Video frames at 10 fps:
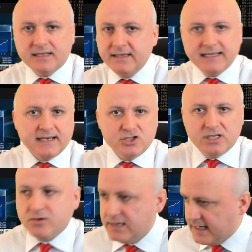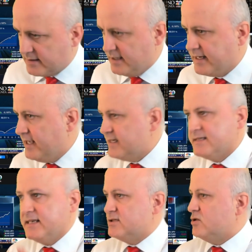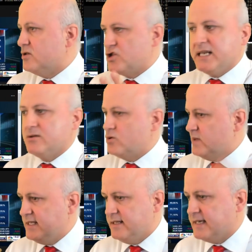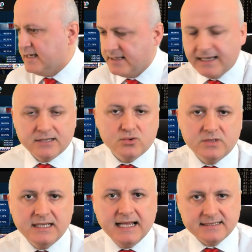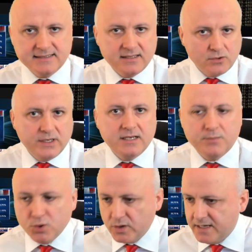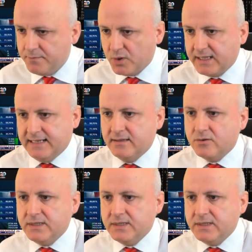interagite con gli altri traders e sono chat room dedicate a tutti gli asset, quelli più importanti.